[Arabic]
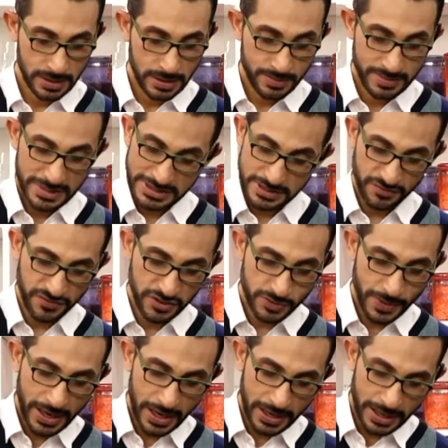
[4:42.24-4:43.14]
بس ما فيش
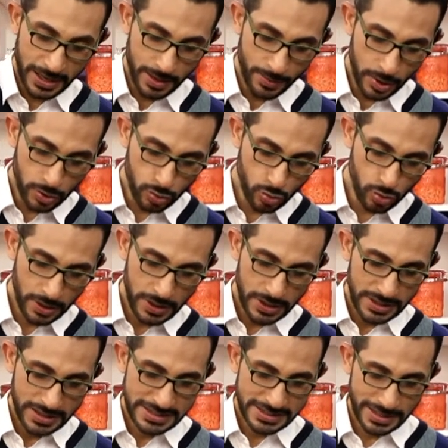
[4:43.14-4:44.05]
مانع ان احنا برضو
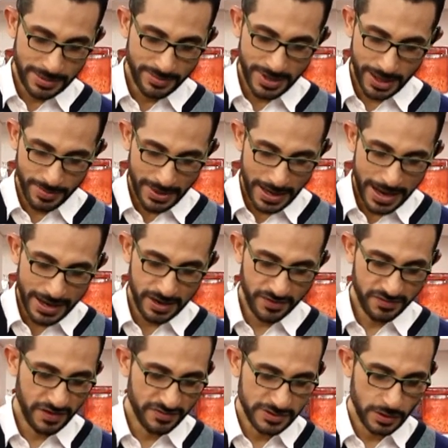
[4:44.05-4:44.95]
نستمتع بالاكل
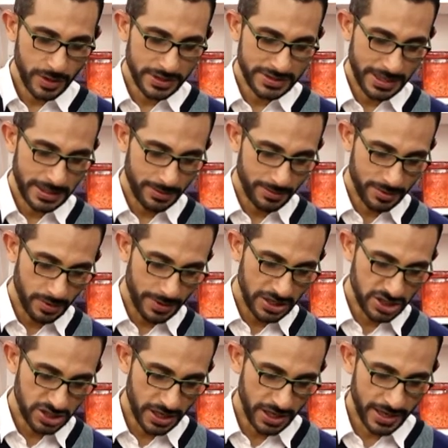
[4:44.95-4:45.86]
في نفس الوقت يعني ما
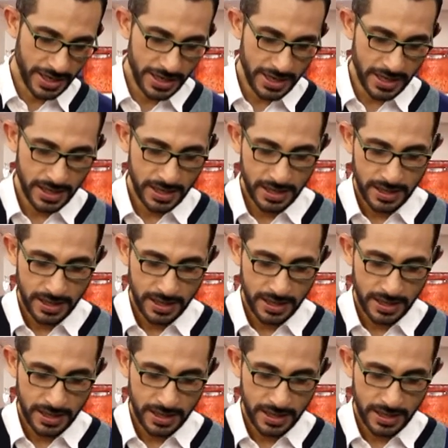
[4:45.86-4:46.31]
تبقاش الحكايه